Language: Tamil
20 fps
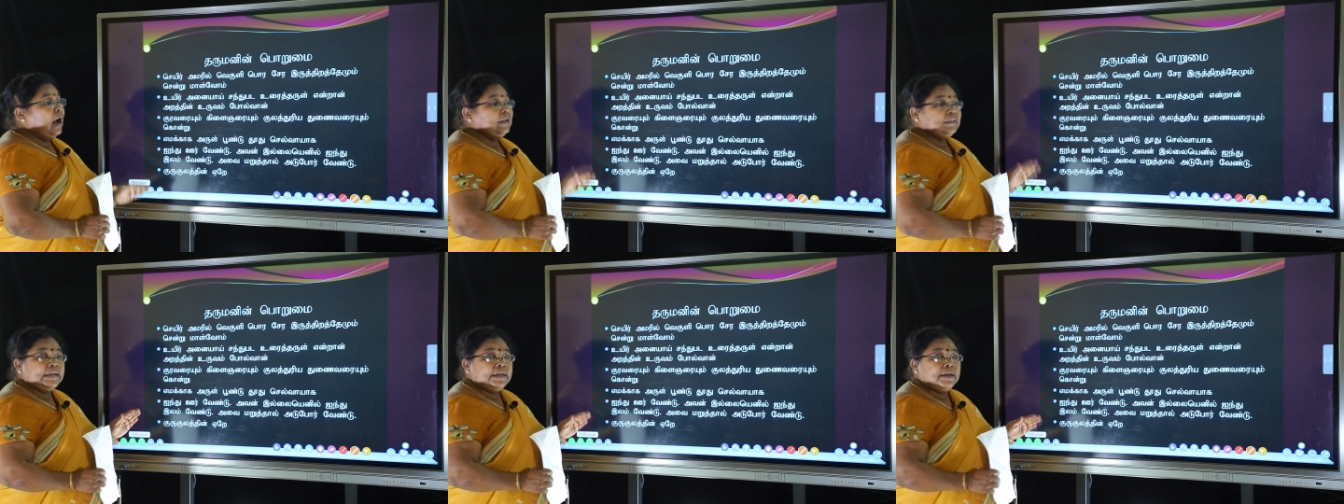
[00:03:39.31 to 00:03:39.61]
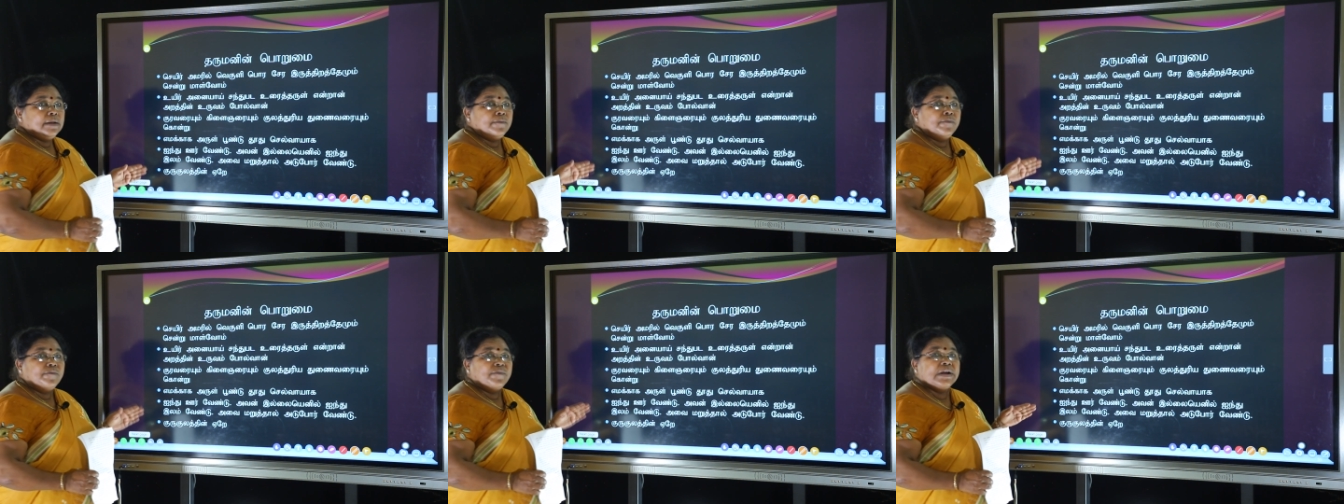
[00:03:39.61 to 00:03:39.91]

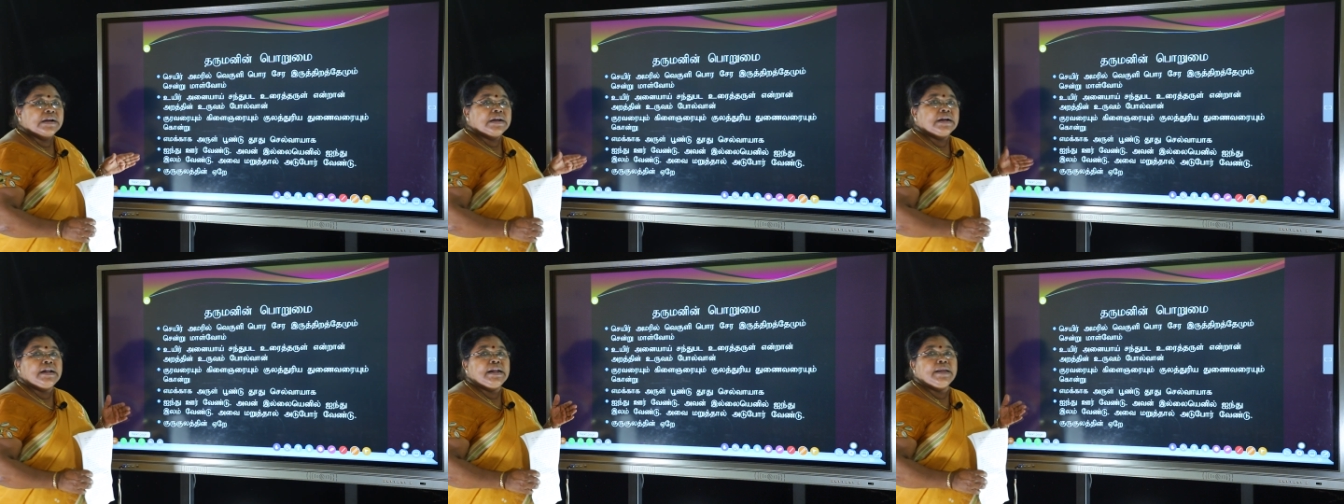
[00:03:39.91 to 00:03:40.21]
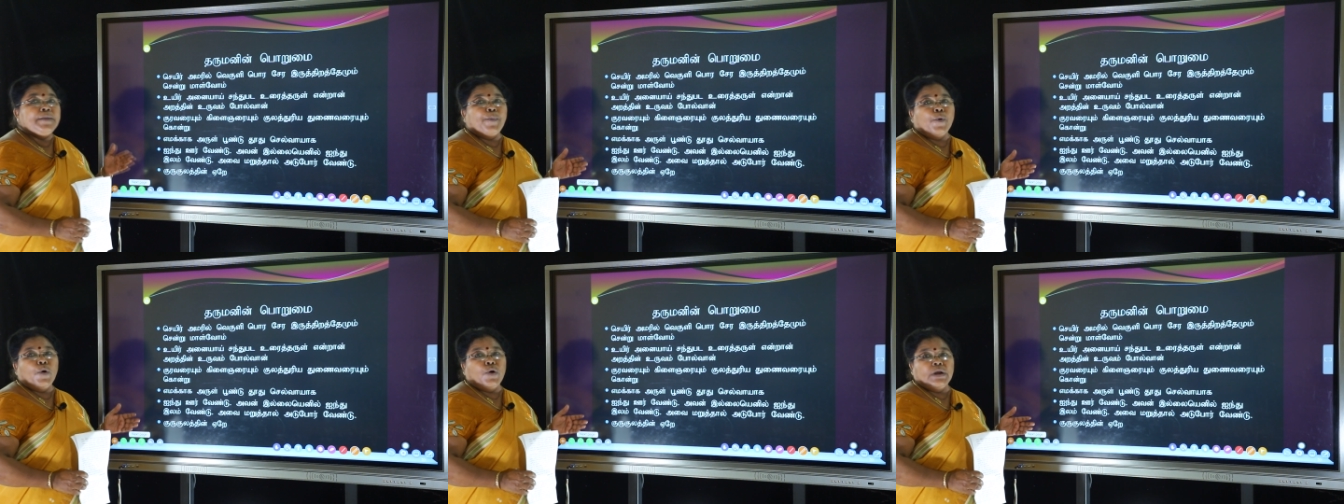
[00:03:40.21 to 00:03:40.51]
அதிலும்
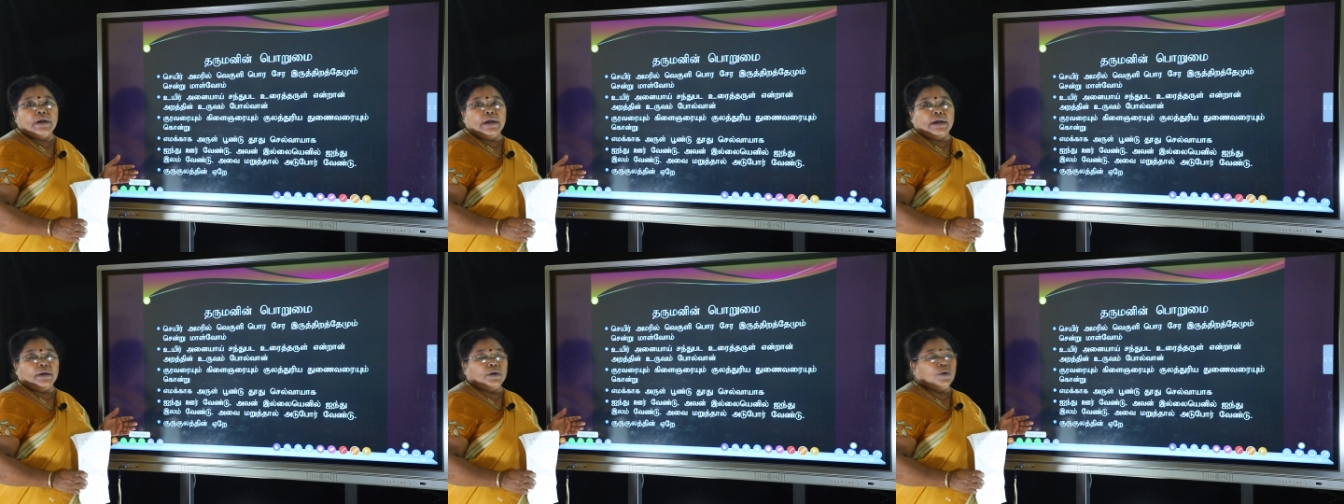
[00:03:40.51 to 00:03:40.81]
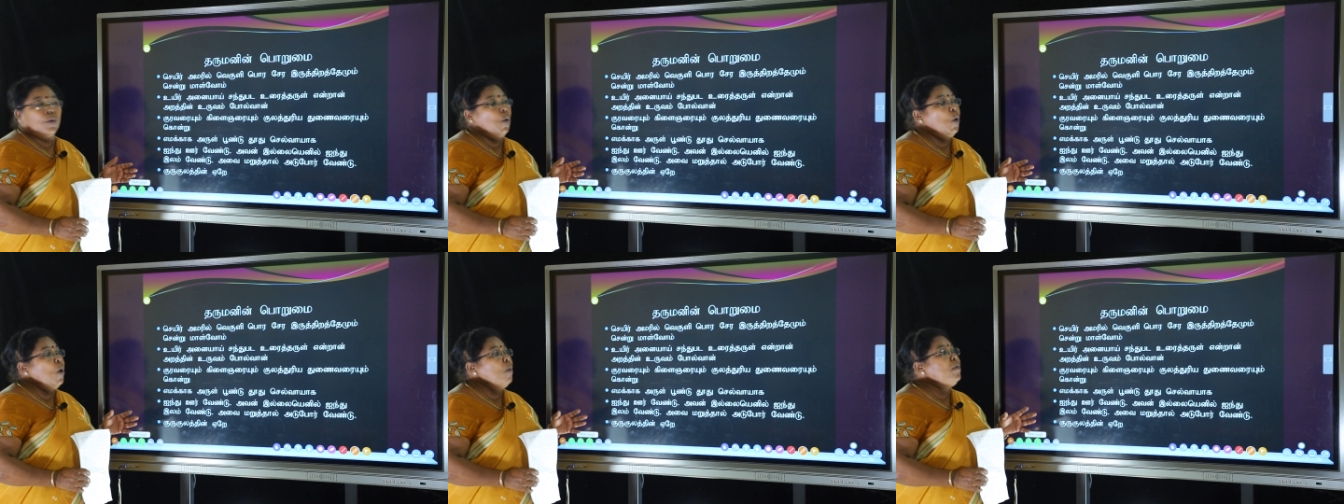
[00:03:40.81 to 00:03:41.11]
வெகுளி பொங்க
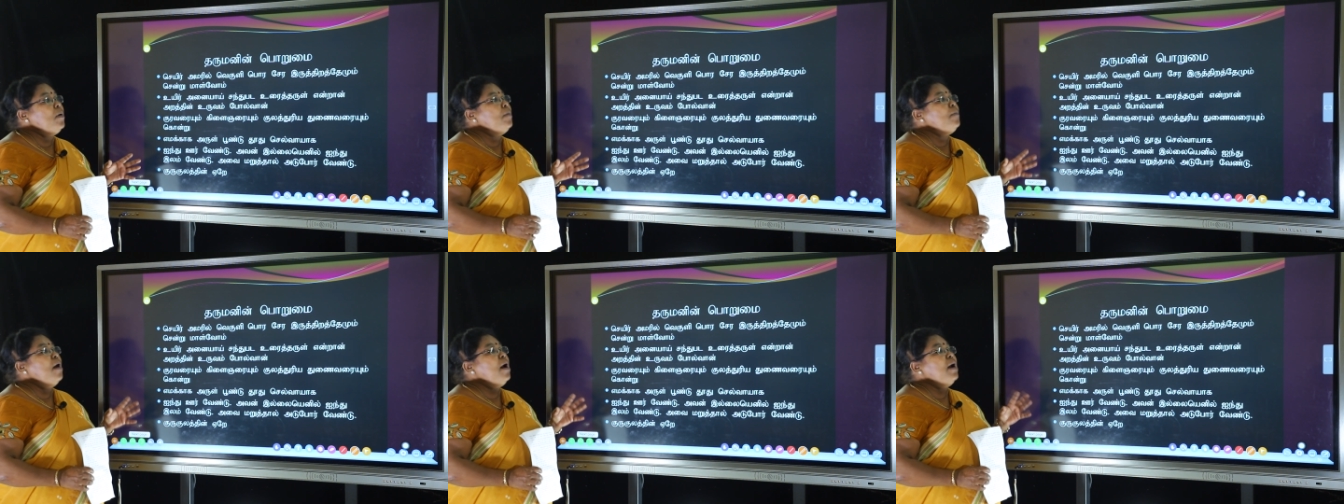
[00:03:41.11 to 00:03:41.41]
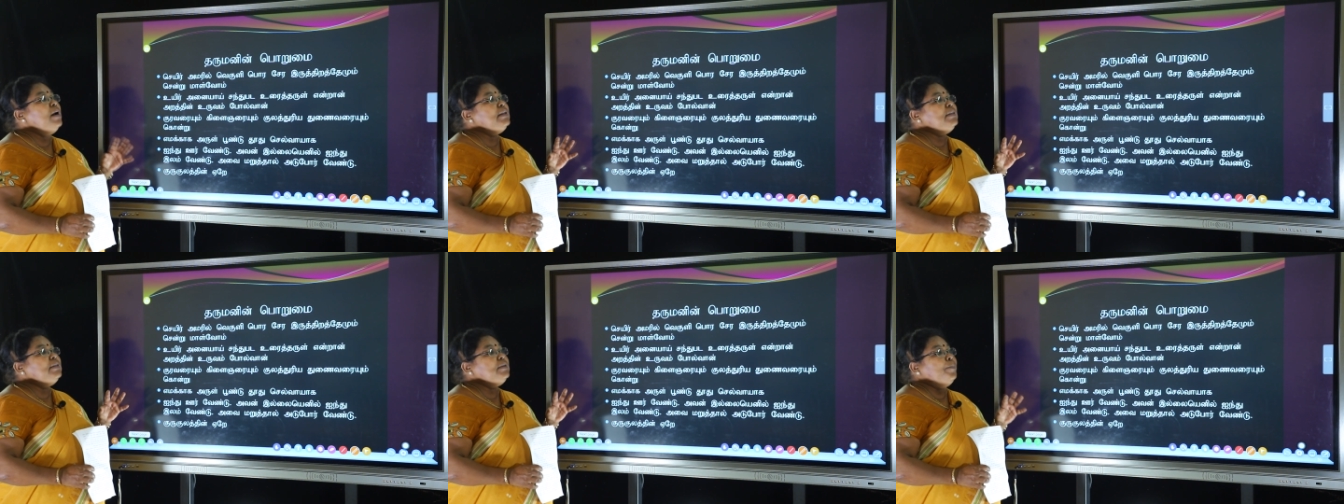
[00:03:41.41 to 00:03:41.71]

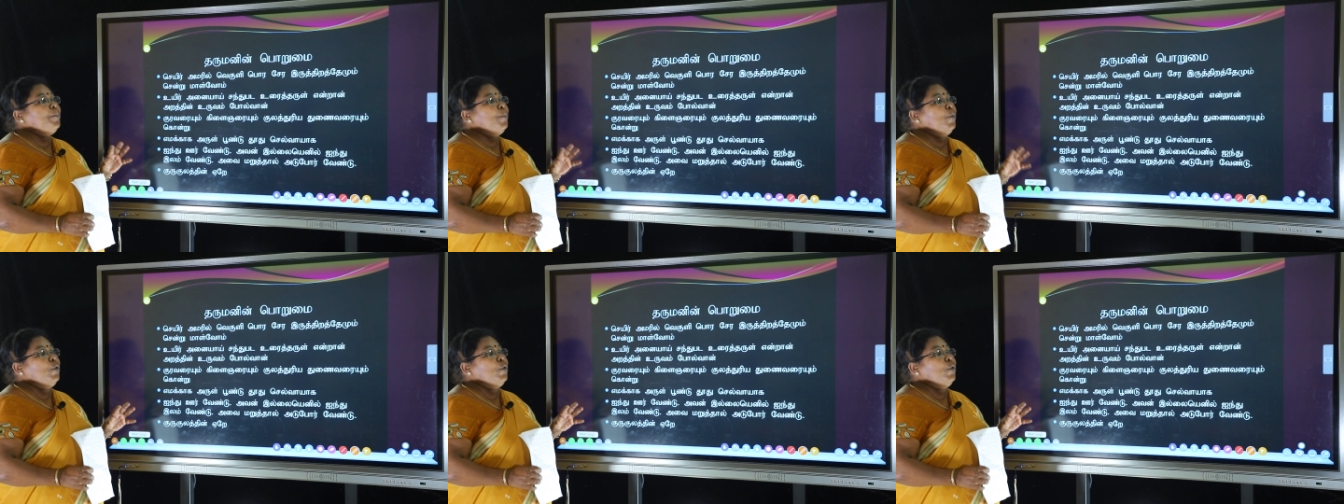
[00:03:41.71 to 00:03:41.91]
கோபமானது